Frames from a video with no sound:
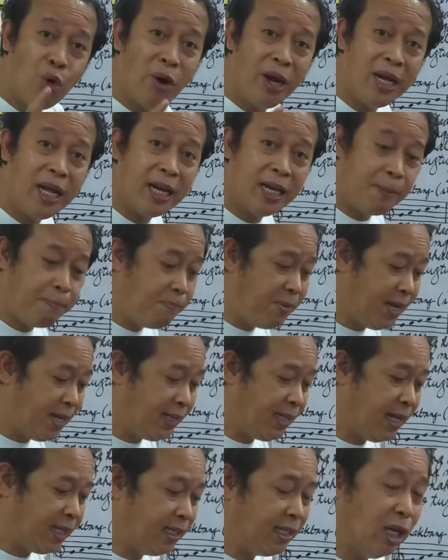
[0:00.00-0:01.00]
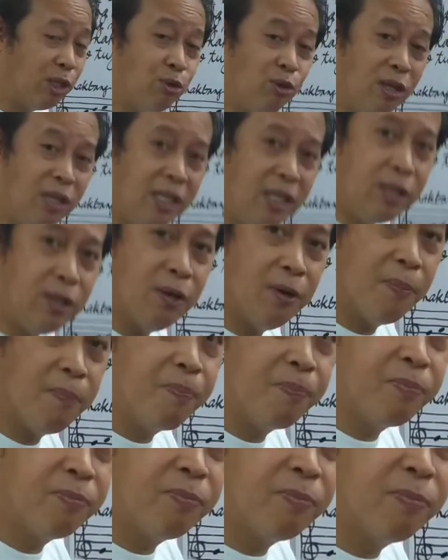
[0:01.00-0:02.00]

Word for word: o kaya repeated. Katulad dito.